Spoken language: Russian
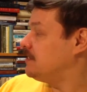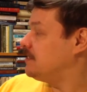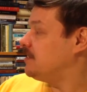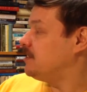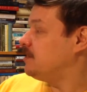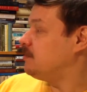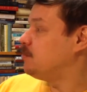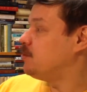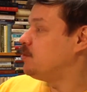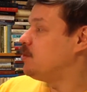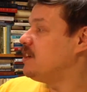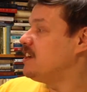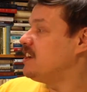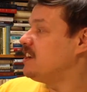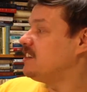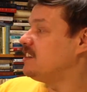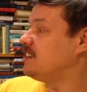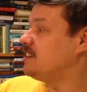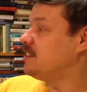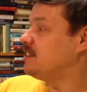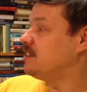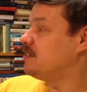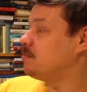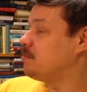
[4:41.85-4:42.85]
ему
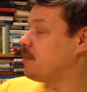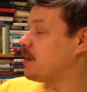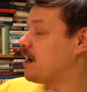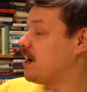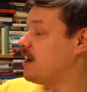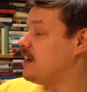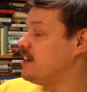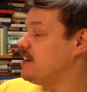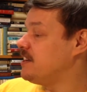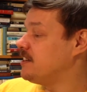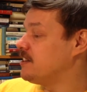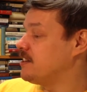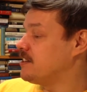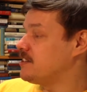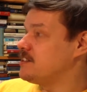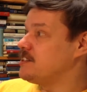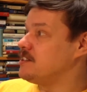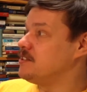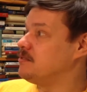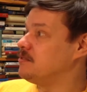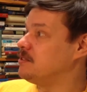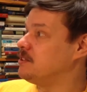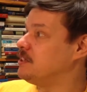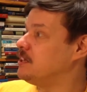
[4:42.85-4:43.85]
а, по колено от
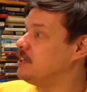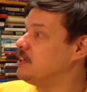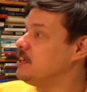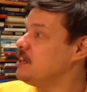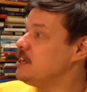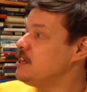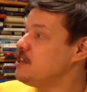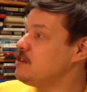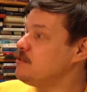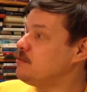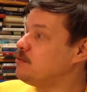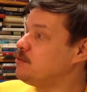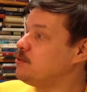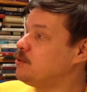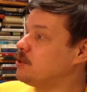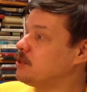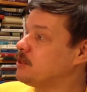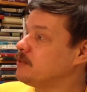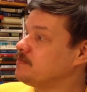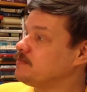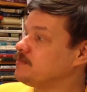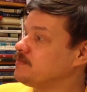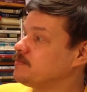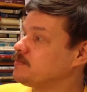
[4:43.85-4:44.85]
силы, да,
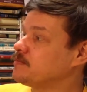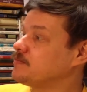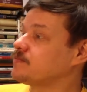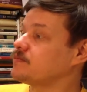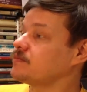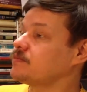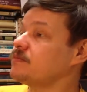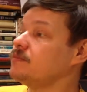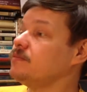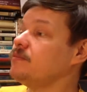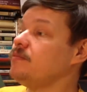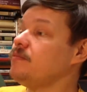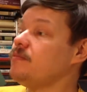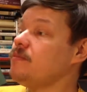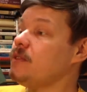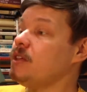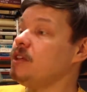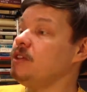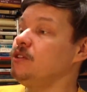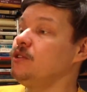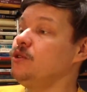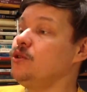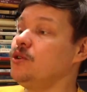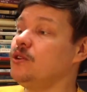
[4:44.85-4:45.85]
вот.
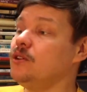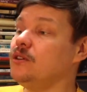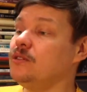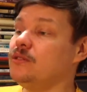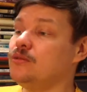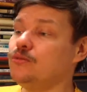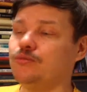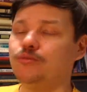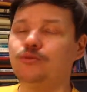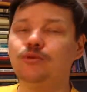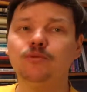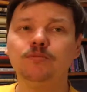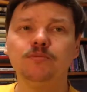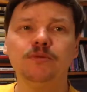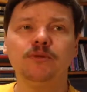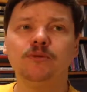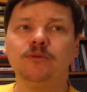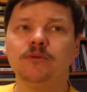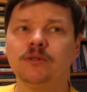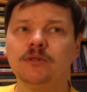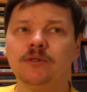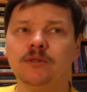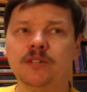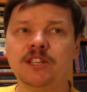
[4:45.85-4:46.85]
Но э, он
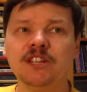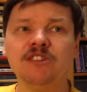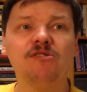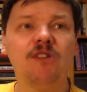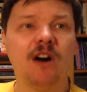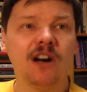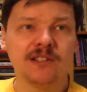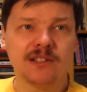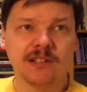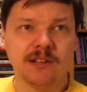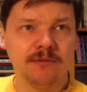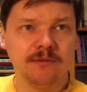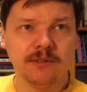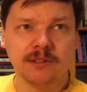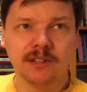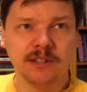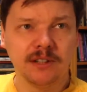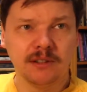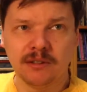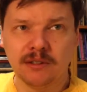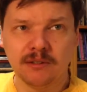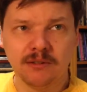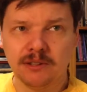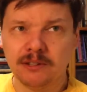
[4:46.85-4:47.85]
был э, не ласков от
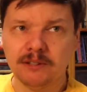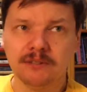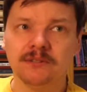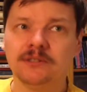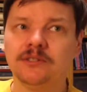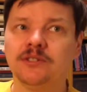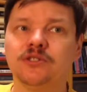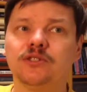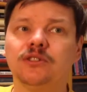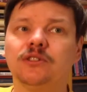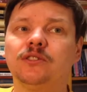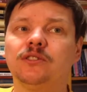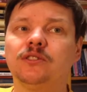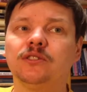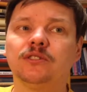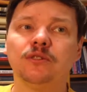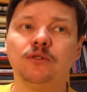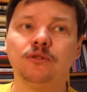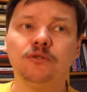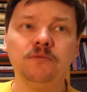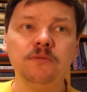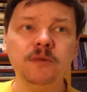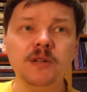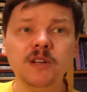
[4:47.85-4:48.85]
этого, значит, с
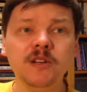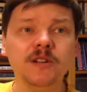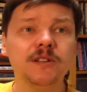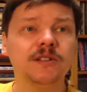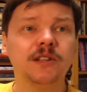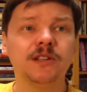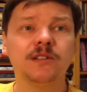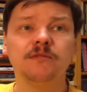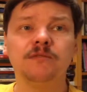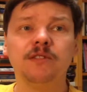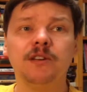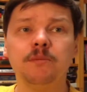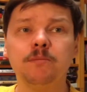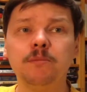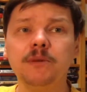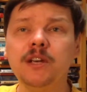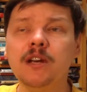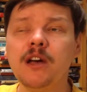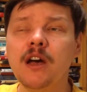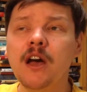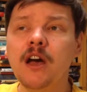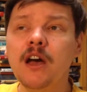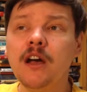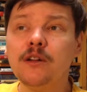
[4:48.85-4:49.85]
людьми и со
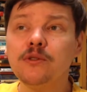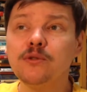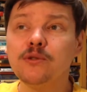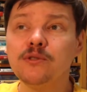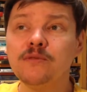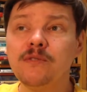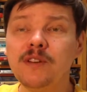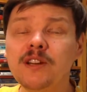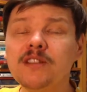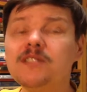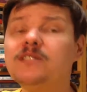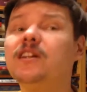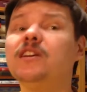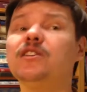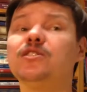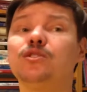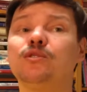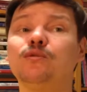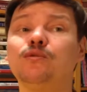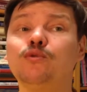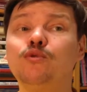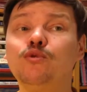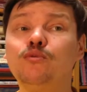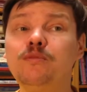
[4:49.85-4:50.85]
зверьми, но звери знали,
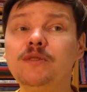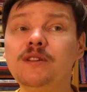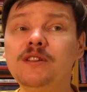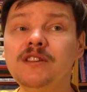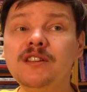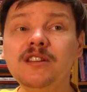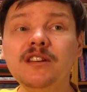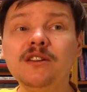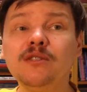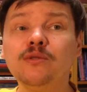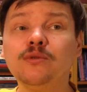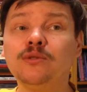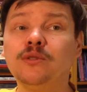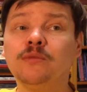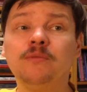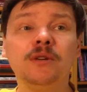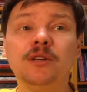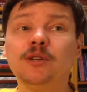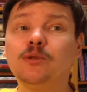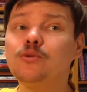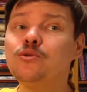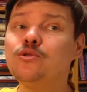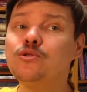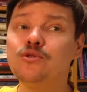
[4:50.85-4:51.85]
что в глубине он
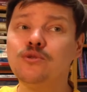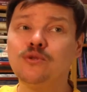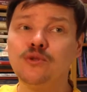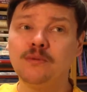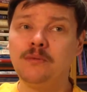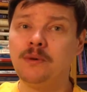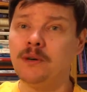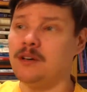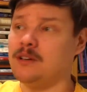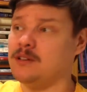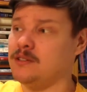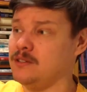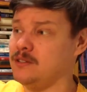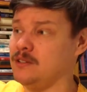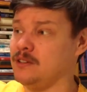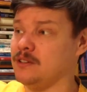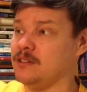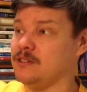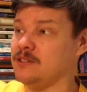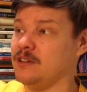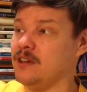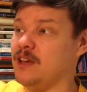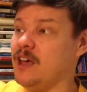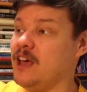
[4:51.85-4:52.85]
имеет очень доброе
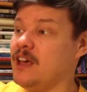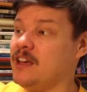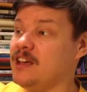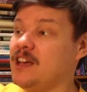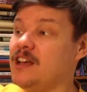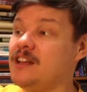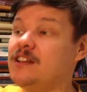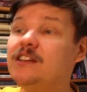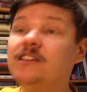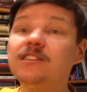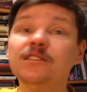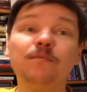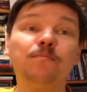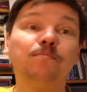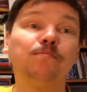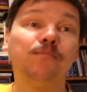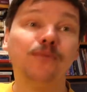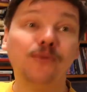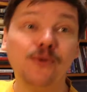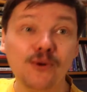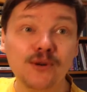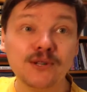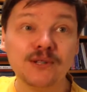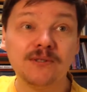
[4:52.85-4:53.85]
сердце. И они этим
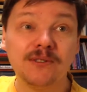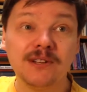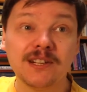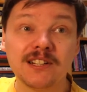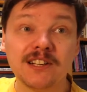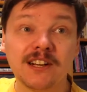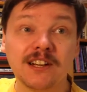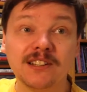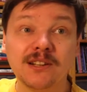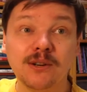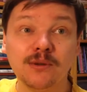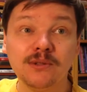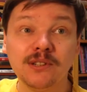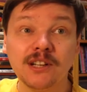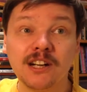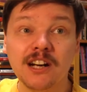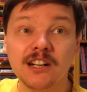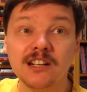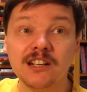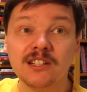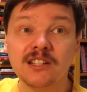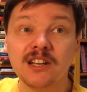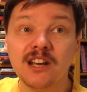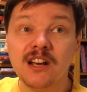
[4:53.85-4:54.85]
пользовались, когда он,
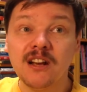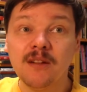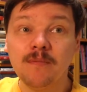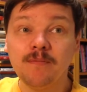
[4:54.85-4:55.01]
наконец,